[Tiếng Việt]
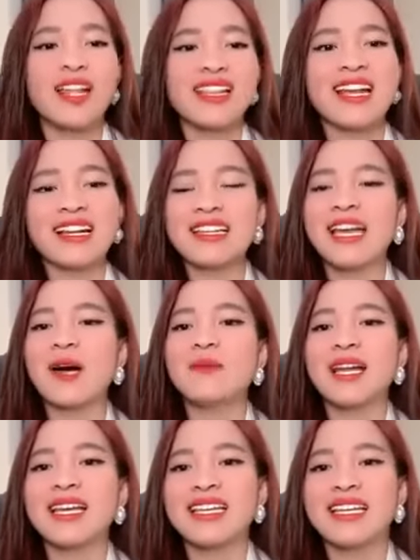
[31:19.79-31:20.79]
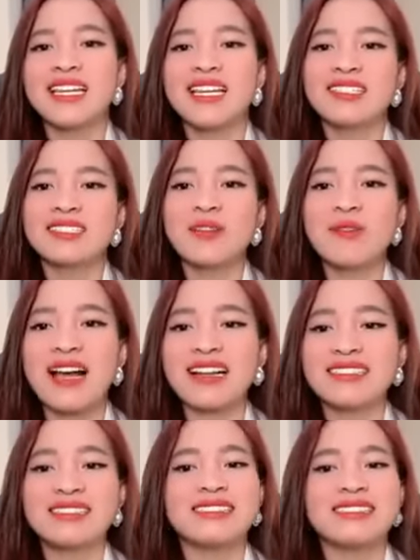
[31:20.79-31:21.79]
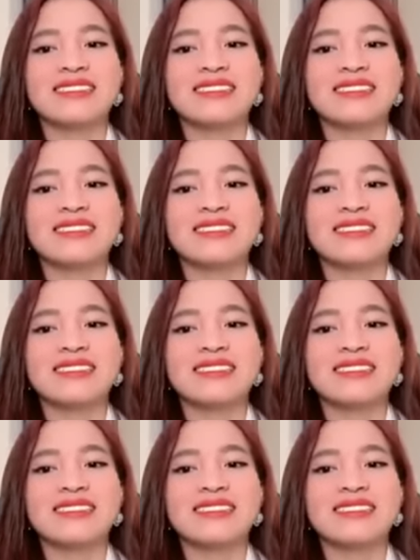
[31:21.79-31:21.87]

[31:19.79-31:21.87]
doanh nhân như ngày hôm nay, Thêu đã